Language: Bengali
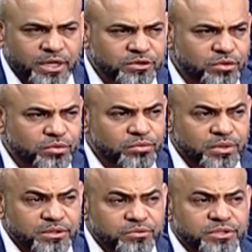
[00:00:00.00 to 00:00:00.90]
ওনার যখন
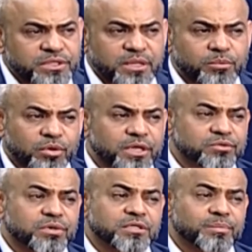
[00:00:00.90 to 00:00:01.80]
উনি যেটা বললেন
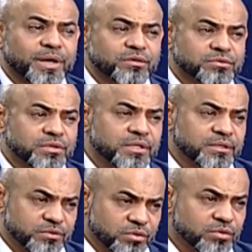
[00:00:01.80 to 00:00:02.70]
যে ওনার যে পাকস্থলীর
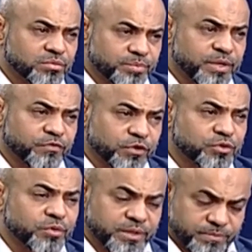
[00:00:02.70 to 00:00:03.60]
যখন
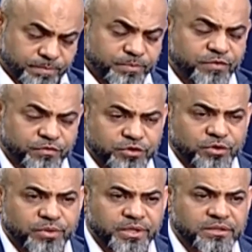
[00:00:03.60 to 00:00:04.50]
পারফরেশন
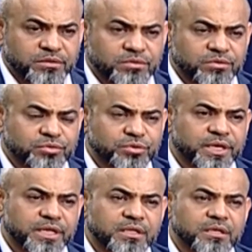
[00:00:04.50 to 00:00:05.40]
পারফরেশন হয়ে গেছিল তো
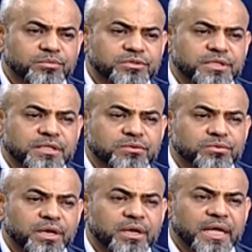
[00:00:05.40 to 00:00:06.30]
সুতরাং এটা থেকে বোঝা যায় যে
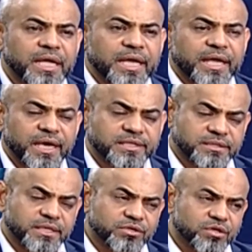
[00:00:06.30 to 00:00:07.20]
ওনার
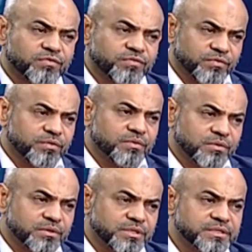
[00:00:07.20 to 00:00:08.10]
এক্সটেন্ট অফ
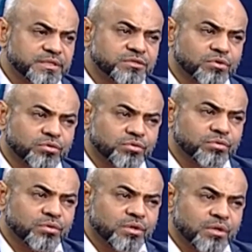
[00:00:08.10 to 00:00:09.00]
ডিজিজ কত
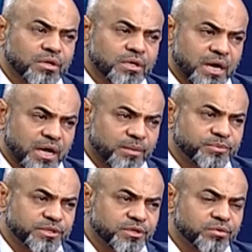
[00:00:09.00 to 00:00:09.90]
খারাপ
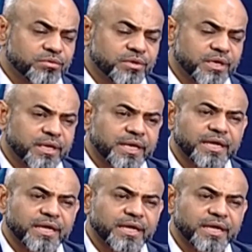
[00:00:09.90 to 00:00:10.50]
ছিল রাইট